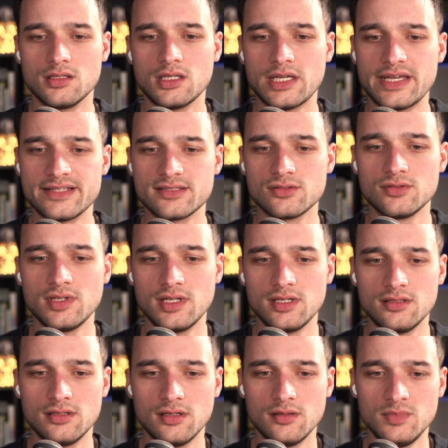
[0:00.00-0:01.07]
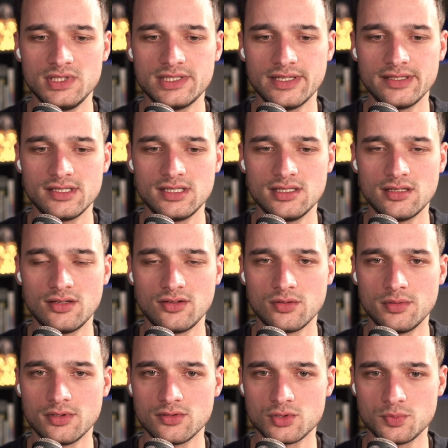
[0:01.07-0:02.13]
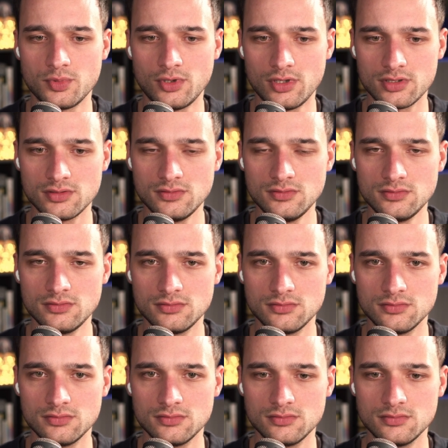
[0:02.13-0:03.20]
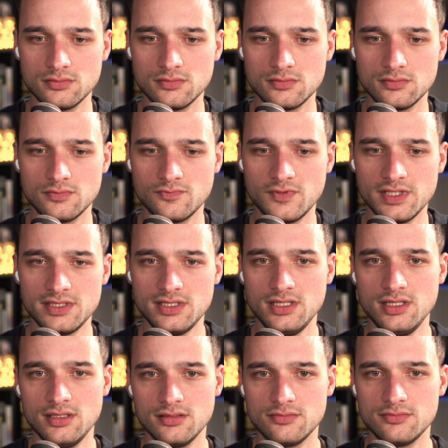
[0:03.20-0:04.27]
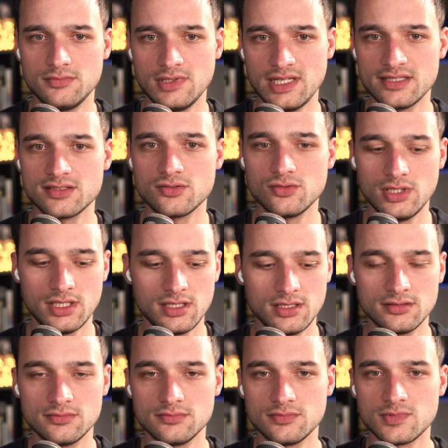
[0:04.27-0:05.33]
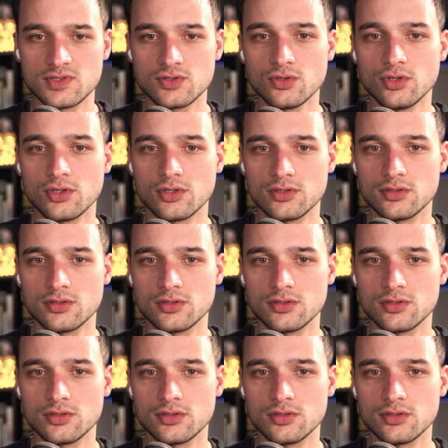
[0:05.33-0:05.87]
Hast du denn mit deinen Kindern drüber gesprochen? Ja. Weil die also ah, die lässt du ja dann zurück.